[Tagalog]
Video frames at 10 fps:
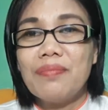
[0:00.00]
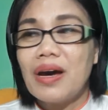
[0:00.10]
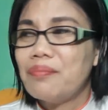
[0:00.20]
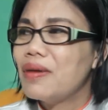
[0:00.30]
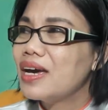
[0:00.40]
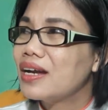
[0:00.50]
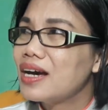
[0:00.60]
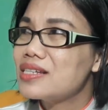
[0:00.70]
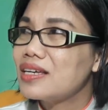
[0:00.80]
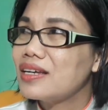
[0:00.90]
Pamayanan
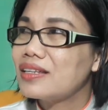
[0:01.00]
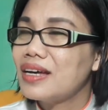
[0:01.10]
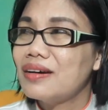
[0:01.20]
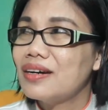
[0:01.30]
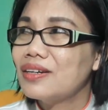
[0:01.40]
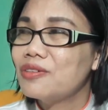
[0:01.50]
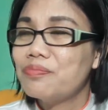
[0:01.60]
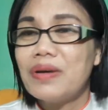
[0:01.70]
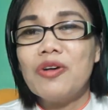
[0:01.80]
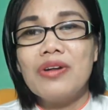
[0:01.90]
kasi data, nung
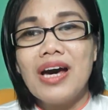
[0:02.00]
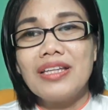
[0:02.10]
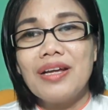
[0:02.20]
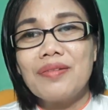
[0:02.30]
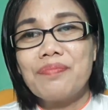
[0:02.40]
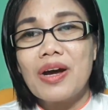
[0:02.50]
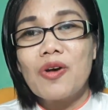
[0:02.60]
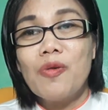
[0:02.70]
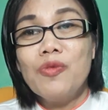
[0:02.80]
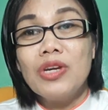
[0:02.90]
panahon natin,
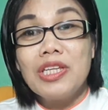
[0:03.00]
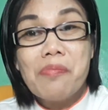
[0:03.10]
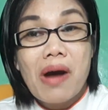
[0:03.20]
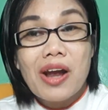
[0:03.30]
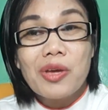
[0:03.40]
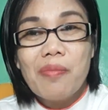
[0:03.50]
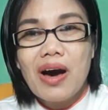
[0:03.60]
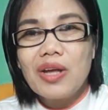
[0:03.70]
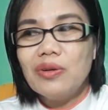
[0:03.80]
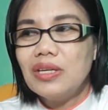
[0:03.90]
parang community, barrio
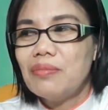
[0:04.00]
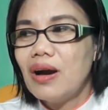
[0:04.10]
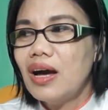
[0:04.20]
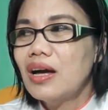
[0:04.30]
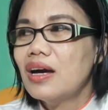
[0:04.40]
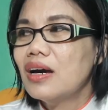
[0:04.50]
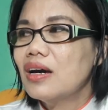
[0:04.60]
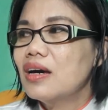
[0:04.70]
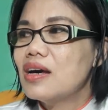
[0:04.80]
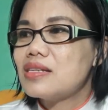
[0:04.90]
barrio di ba?
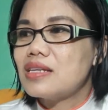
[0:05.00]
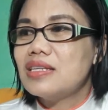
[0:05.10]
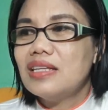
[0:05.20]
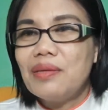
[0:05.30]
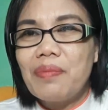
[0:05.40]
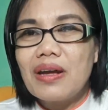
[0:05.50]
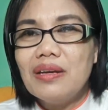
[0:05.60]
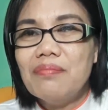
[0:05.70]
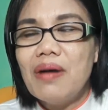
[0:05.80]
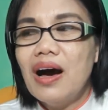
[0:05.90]
Sa city pa
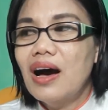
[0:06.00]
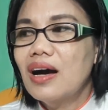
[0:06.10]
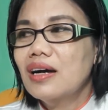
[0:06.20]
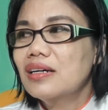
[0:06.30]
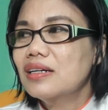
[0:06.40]
rin ba?